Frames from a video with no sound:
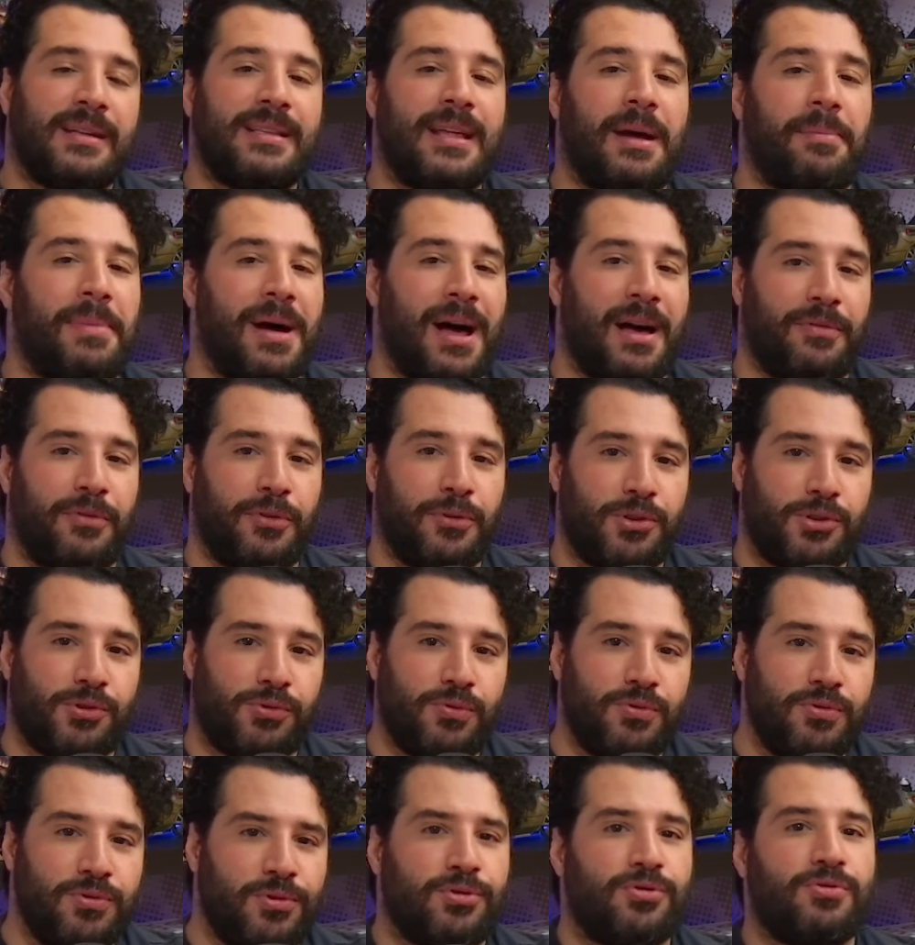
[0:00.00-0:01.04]
da Marvel
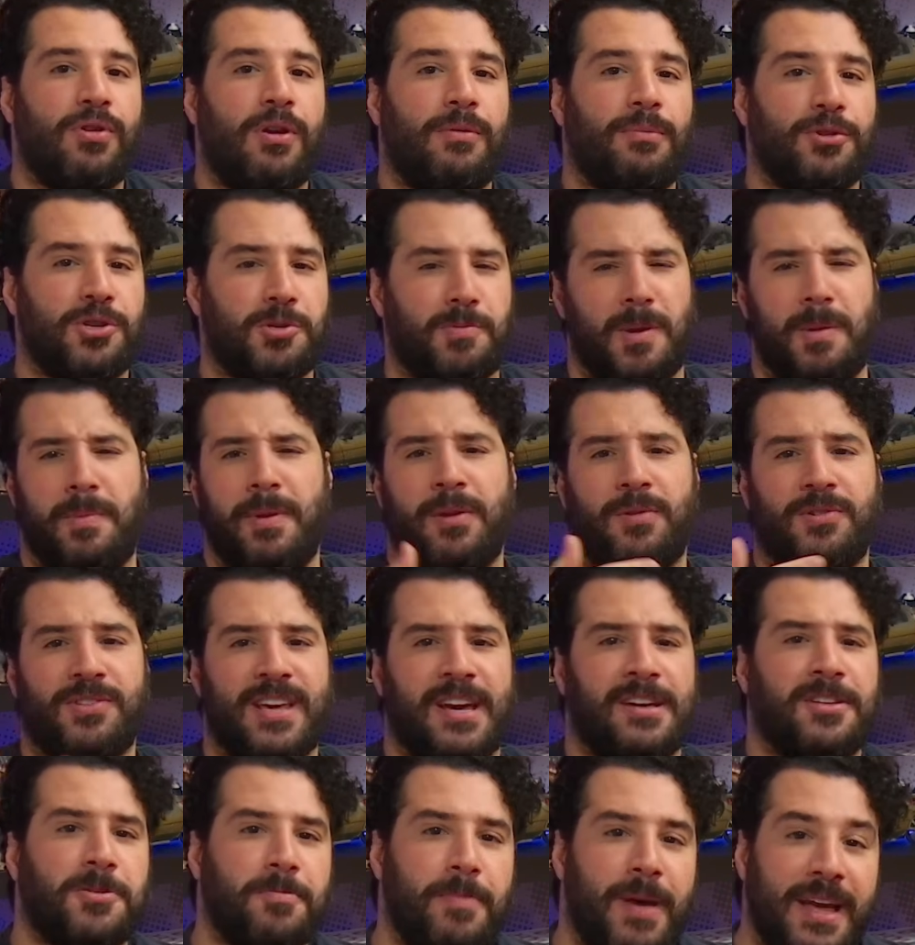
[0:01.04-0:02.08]
Studios, como os
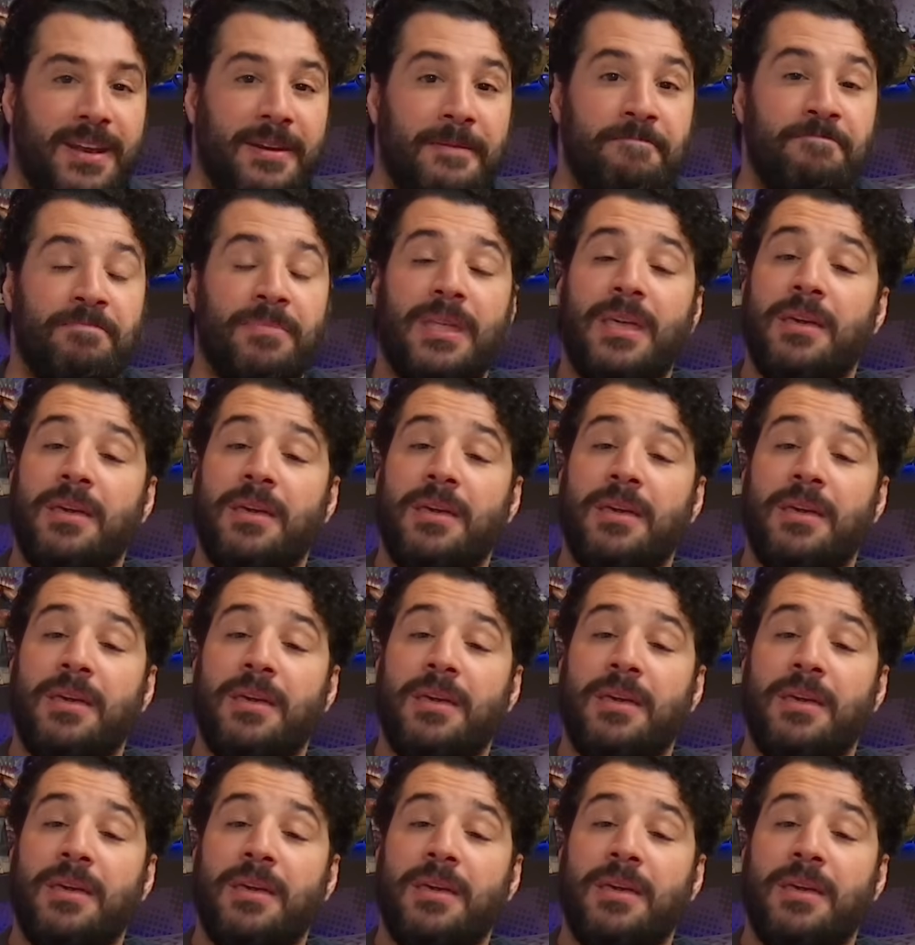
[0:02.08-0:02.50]
primeiros X-Men